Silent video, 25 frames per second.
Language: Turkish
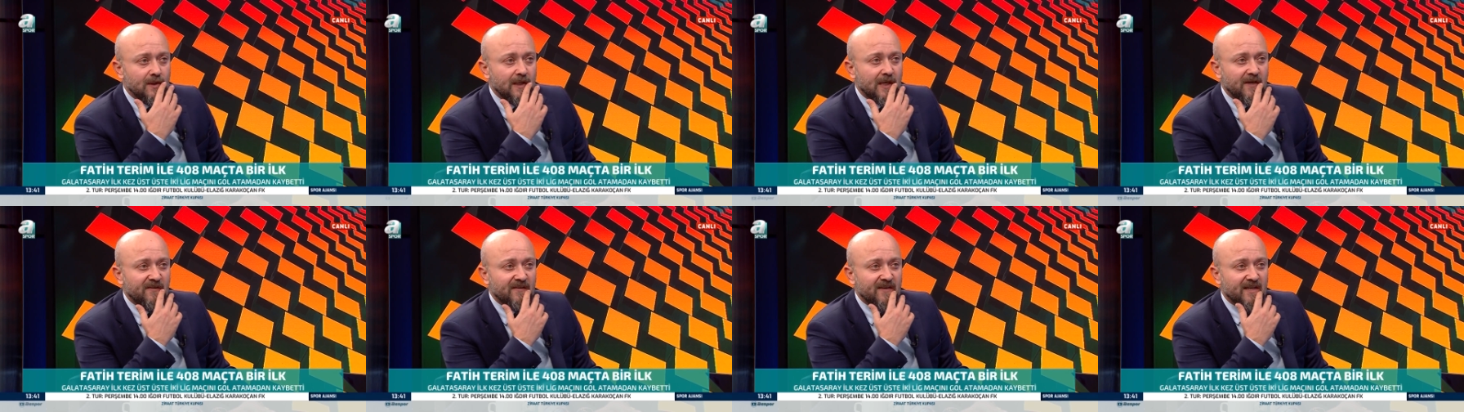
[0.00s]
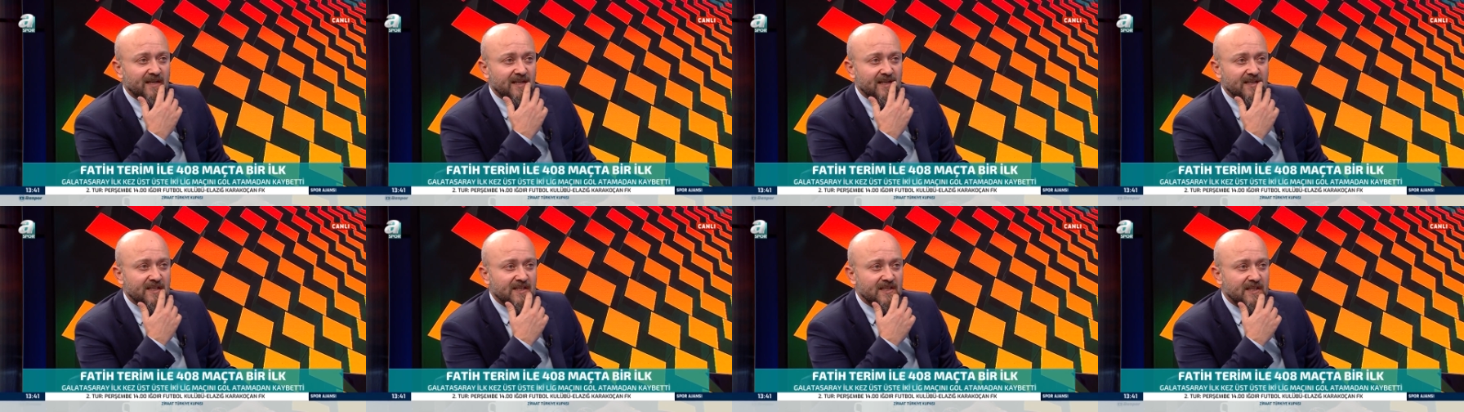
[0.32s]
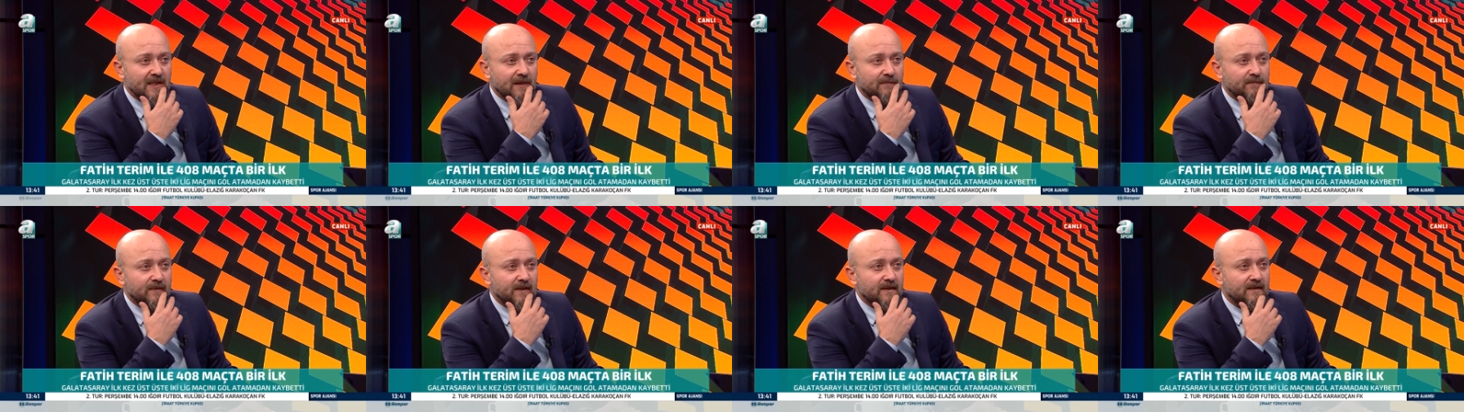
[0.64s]
Devre arası
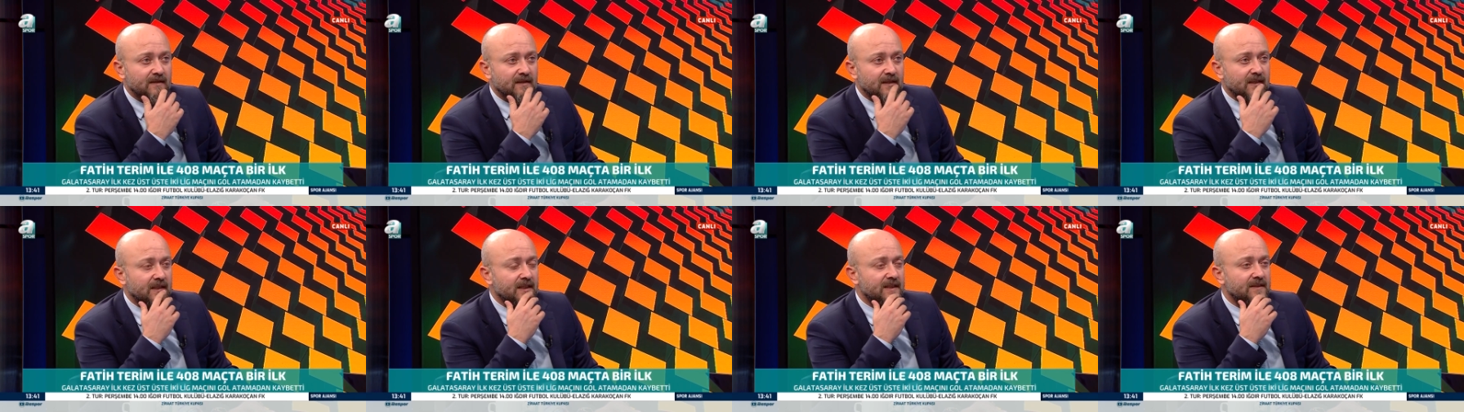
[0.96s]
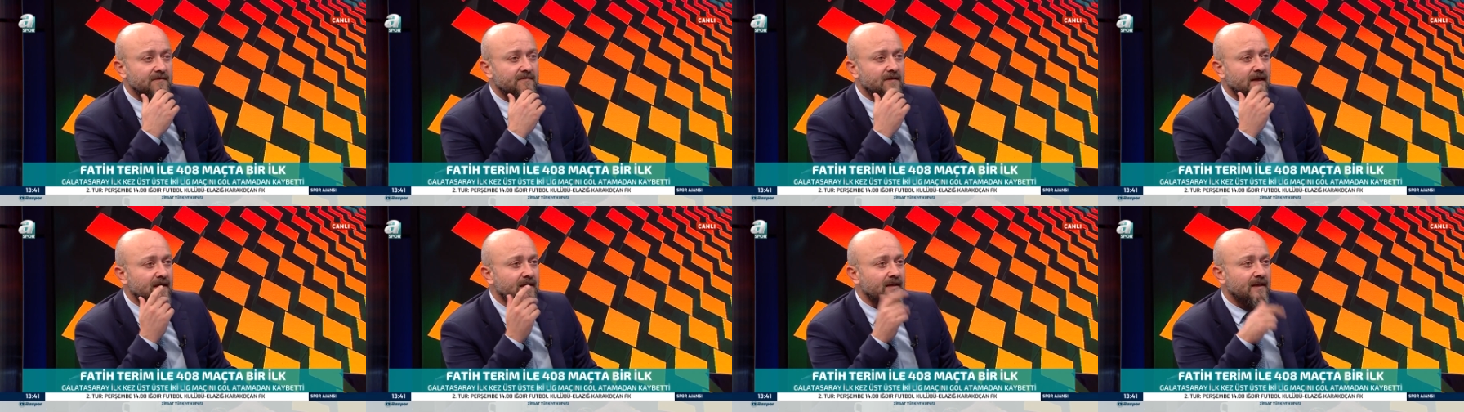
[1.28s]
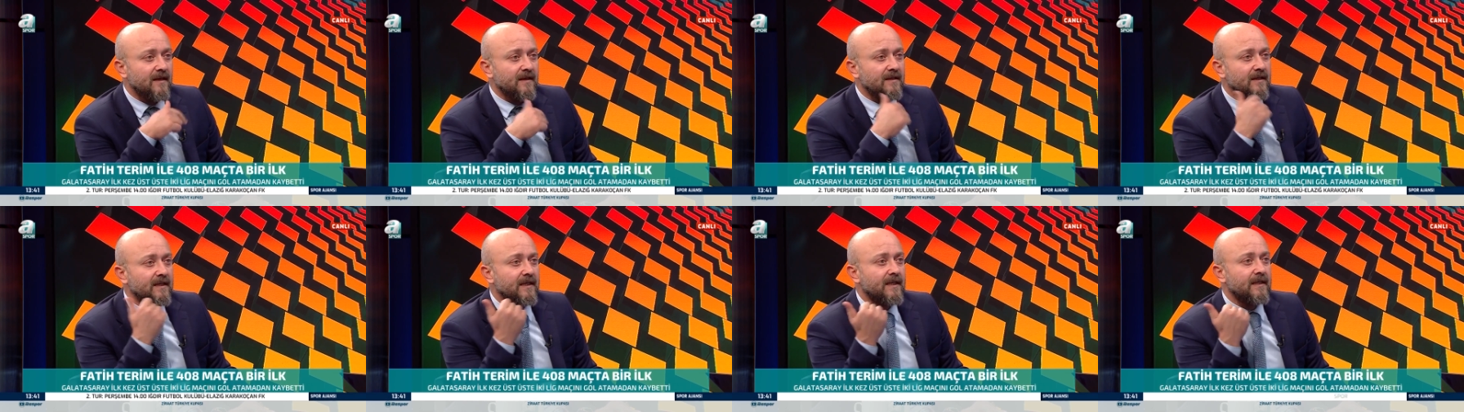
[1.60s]
yaptığı
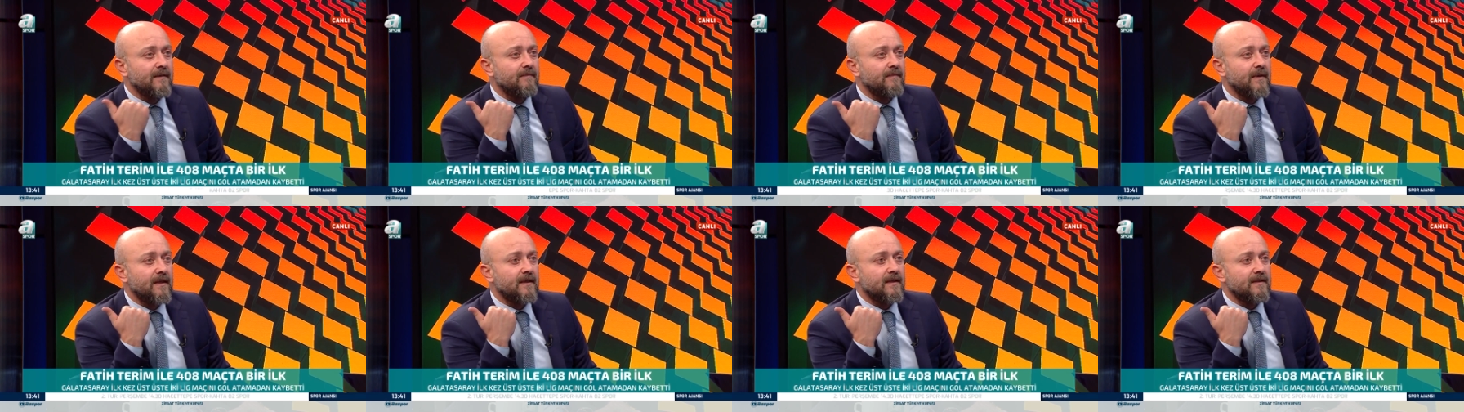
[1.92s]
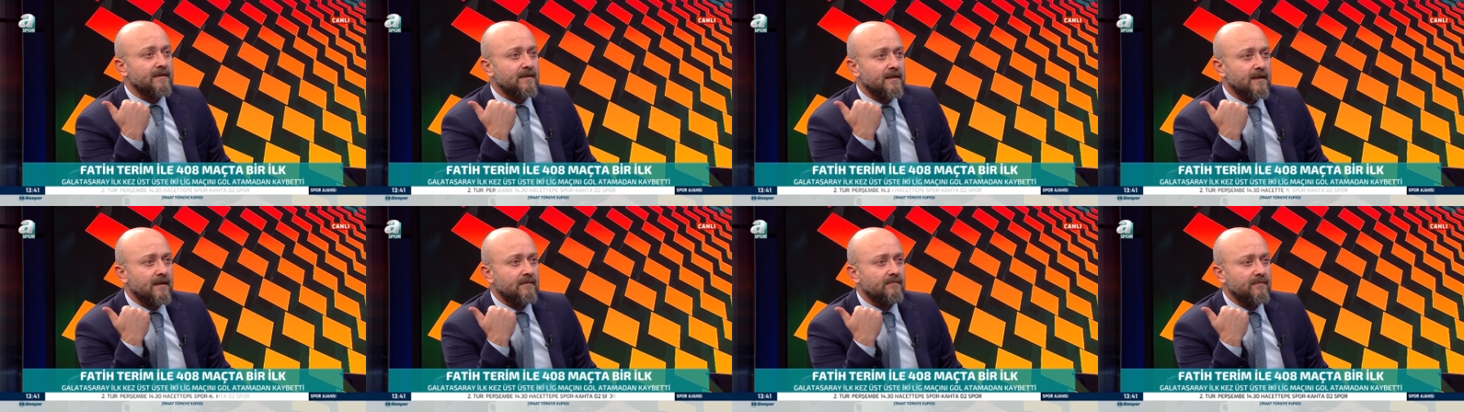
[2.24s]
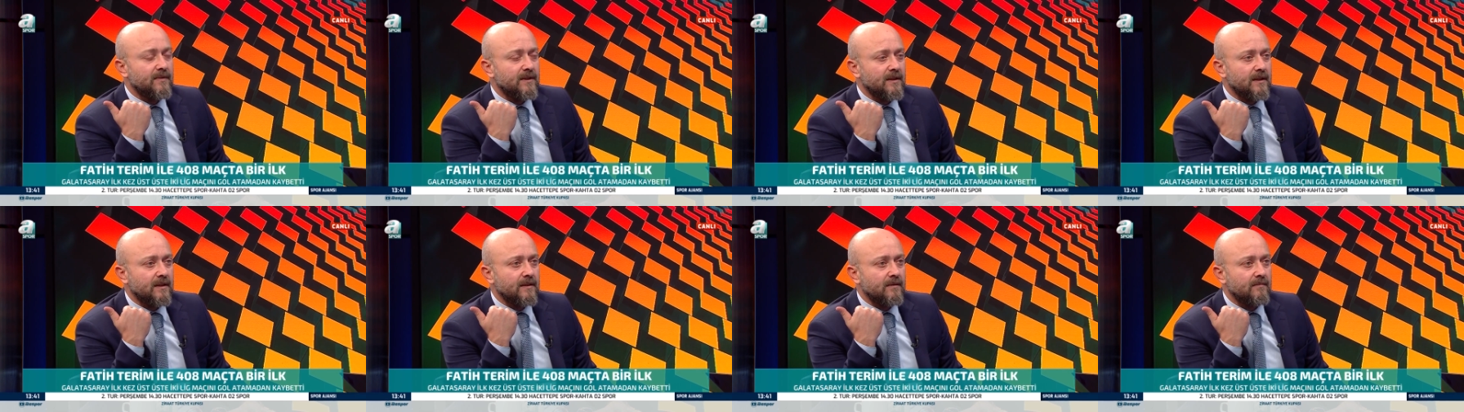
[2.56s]
transferlerle iğme kazanan bir
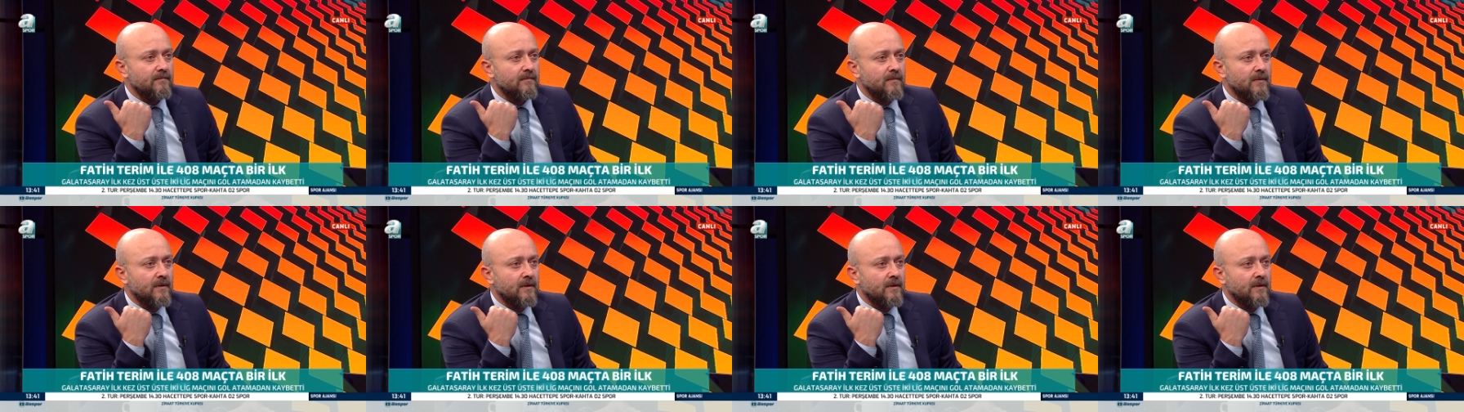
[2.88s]
takım.